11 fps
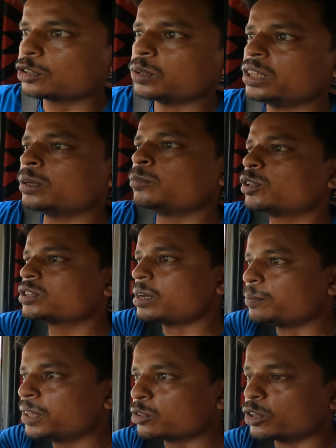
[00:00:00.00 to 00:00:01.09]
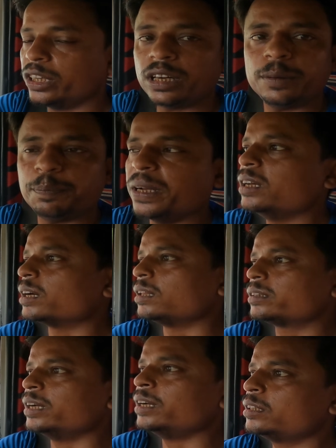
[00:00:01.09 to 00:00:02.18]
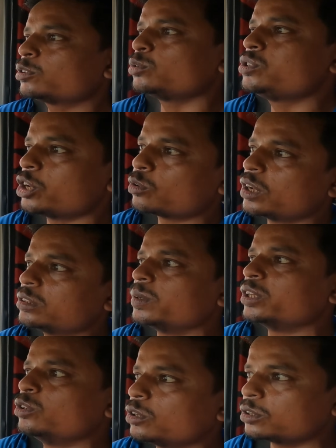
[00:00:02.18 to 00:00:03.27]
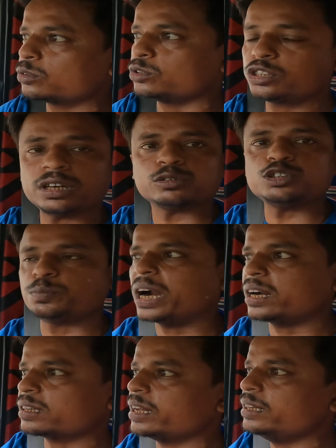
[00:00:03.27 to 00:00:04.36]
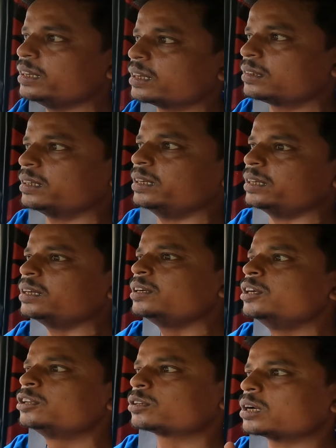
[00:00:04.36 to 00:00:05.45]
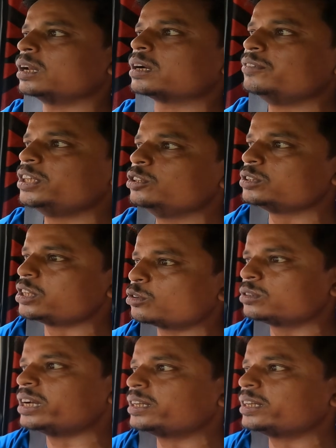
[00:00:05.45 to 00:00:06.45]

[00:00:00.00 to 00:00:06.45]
तो भाई हम लोग जब भी कोई ट्रिप पे निकलते हैं तो कुछ ज़रूरतमंदों को कुछ ना कुछ बांट के ही निकलते हैं तो कल का वीडियो ज़रूर